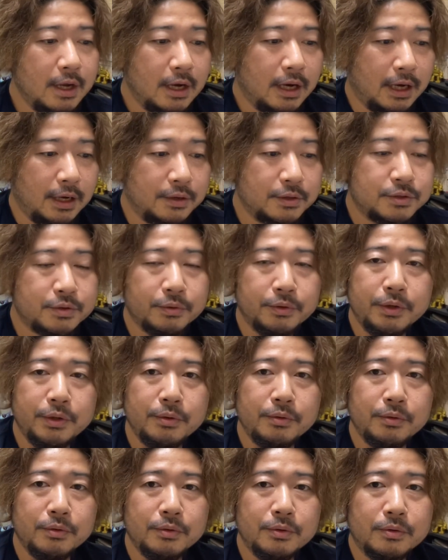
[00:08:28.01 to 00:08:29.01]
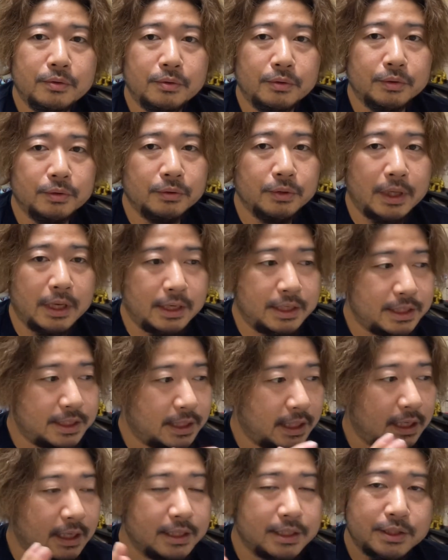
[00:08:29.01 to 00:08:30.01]
あの、そういうことでし
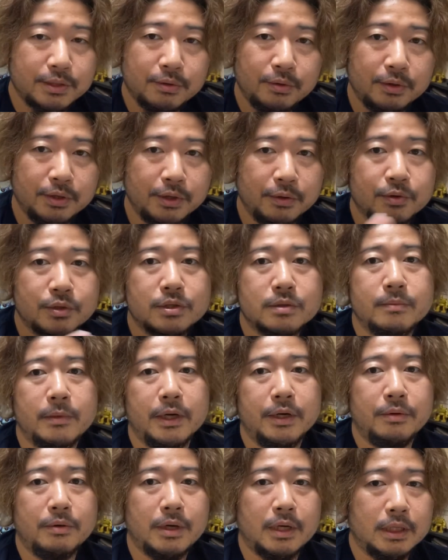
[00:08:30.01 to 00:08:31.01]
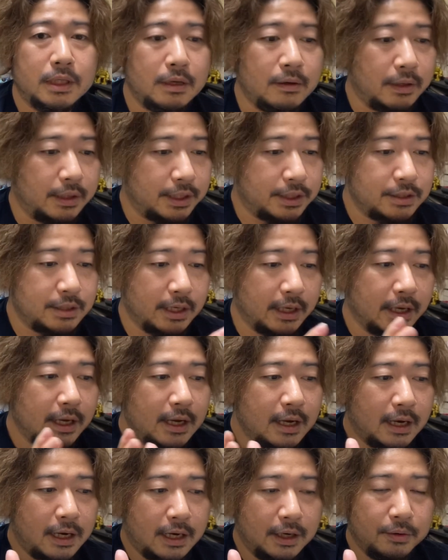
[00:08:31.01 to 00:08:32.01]
たら、地方にお住まいの方はですね、
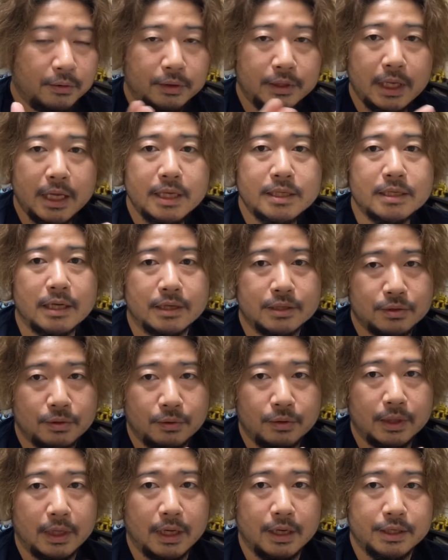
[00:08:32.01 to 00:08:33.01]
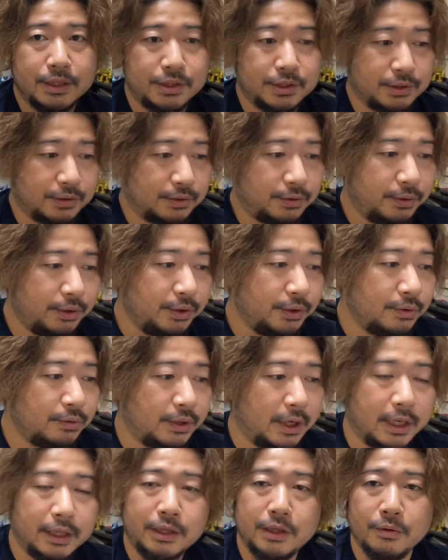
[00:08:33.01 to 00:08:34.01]
あの、低山相相談室というのを
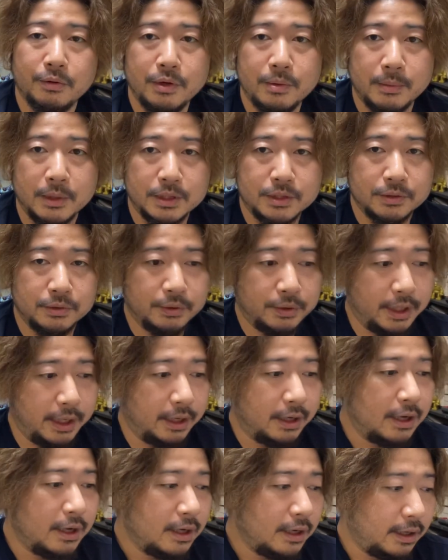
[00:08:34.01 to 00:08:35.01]
やっておりますので、